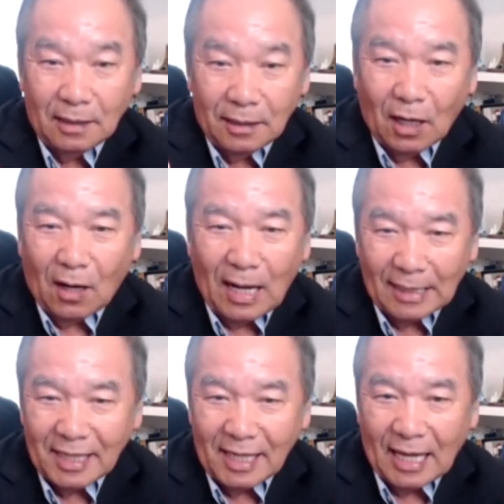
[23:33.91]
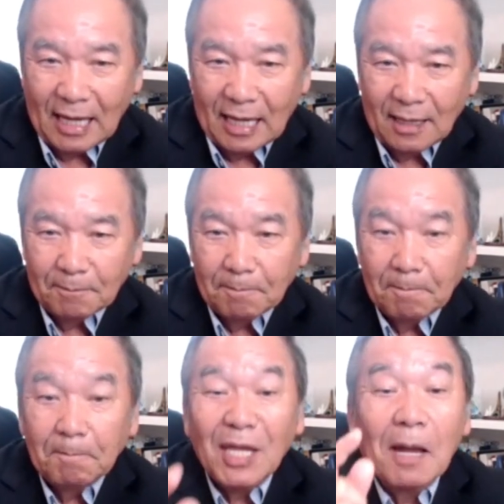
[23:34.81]
do họ tia à,
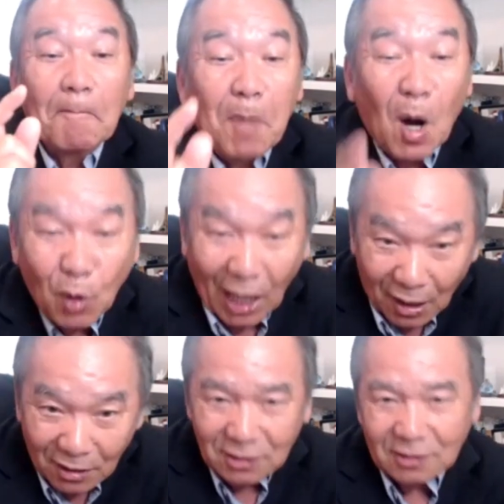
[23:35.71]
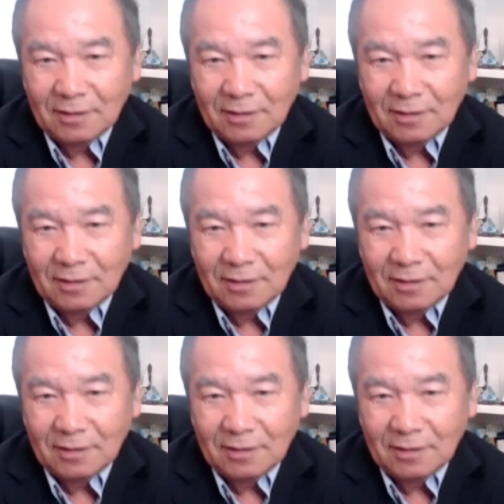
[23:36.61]
tế dân bao lợi